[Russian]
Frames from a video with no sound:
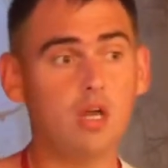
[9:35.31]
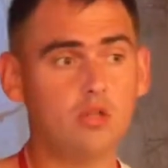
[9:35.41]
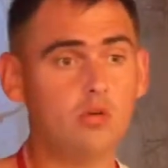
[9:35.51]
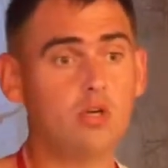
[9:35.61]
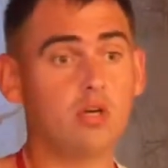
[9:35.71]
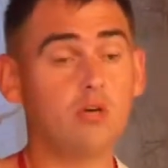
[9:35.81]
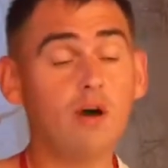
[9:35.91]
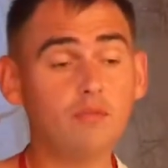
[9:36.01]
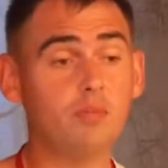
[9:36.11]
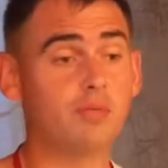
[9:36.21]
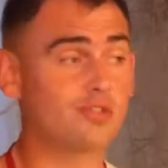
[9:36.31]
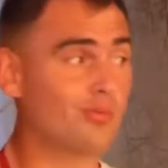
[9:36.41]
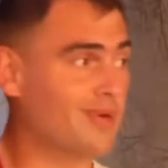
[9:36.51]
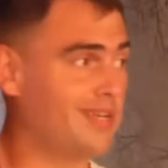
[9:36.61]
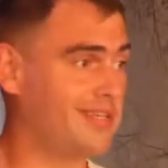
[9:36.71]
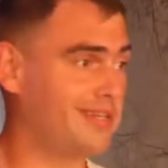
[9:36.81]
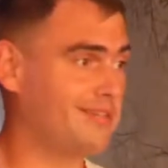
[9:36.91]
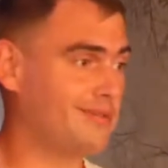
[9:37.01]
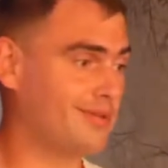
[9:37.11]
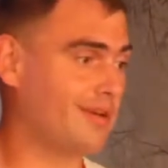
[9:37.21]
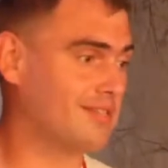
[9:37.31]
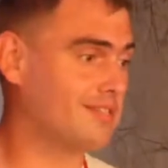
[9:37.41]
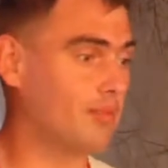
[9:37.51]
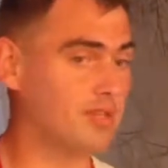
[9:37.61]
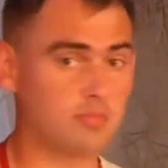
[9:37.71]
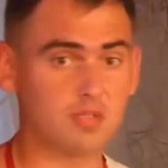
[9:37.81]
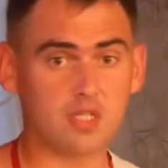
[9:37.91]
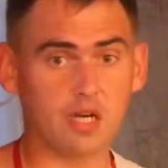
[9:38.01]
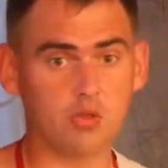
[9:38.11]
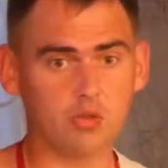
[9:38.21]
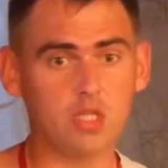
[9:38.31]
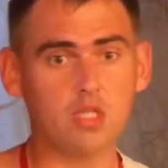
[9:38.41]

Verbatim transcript: Ну и главное преступление, ну, наверное, самое распространенное,